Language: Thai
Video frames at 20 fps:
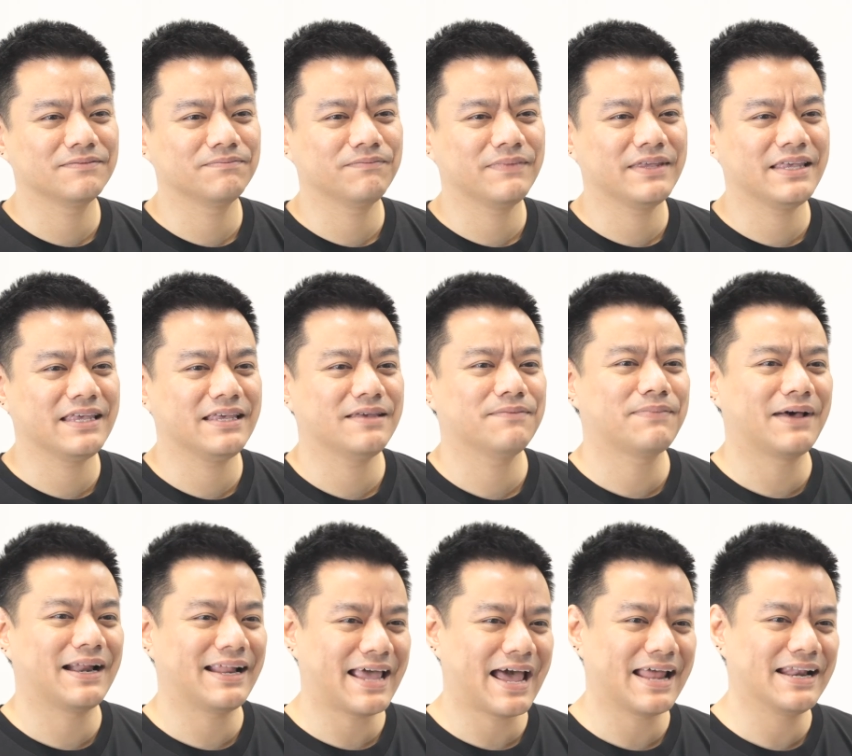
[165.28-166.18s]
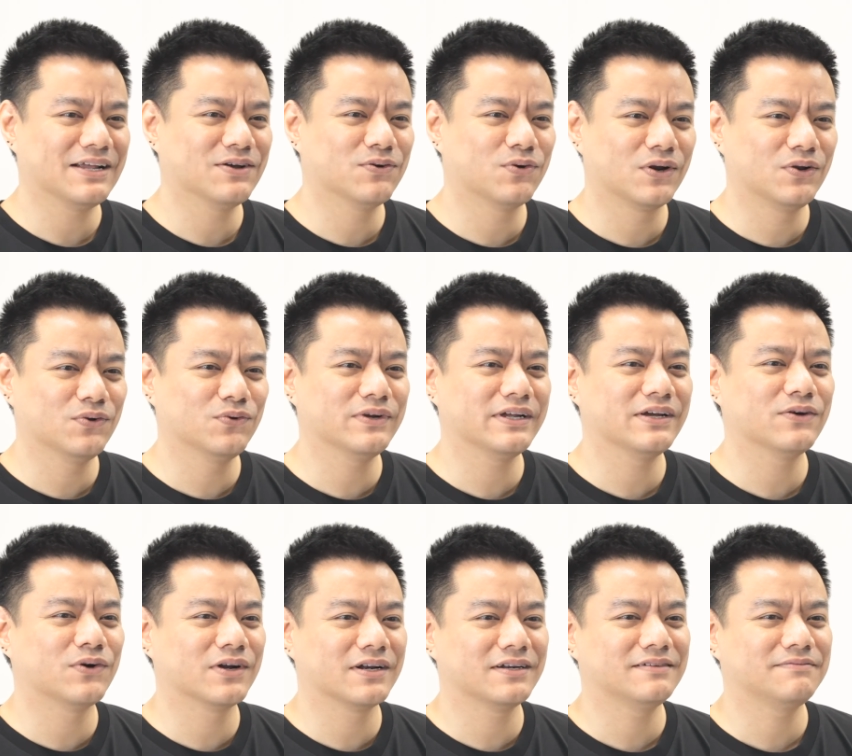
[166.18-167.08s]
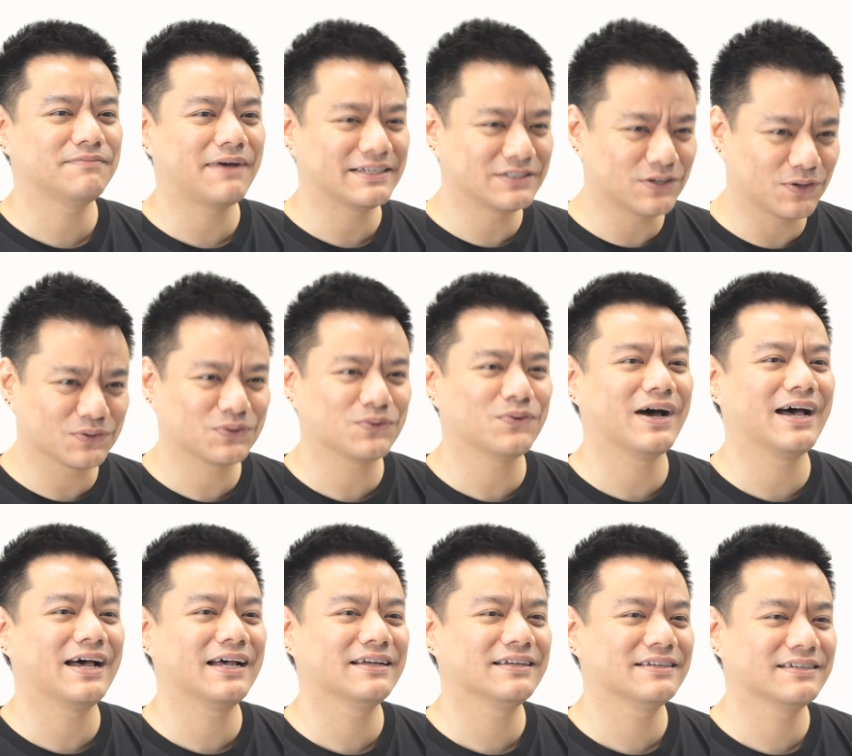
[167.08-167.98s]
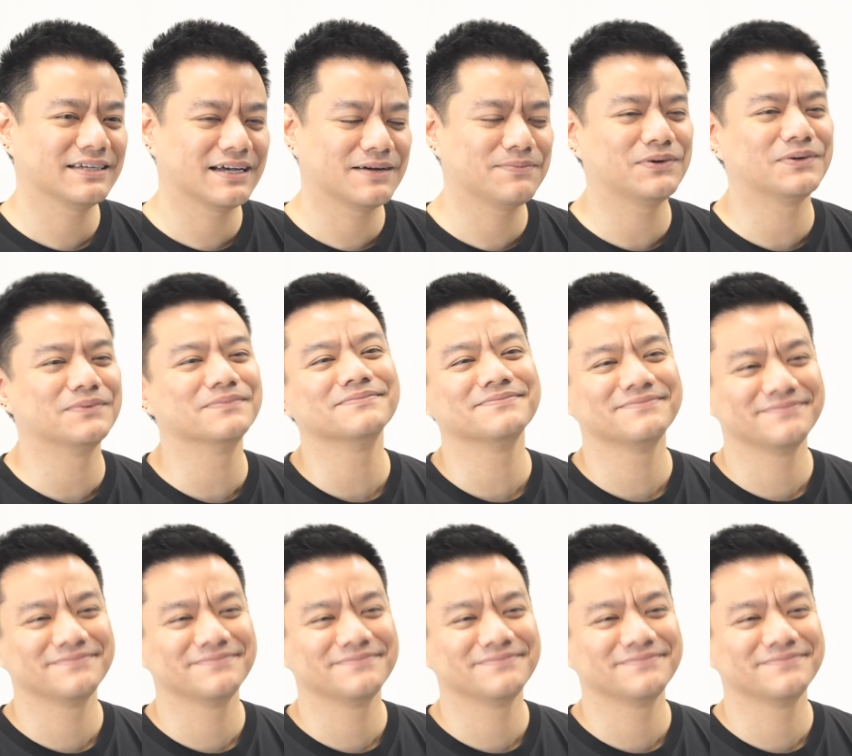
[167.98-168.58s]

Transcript: มีภรรยา1คนลูก1คนมา2ตัวครับผม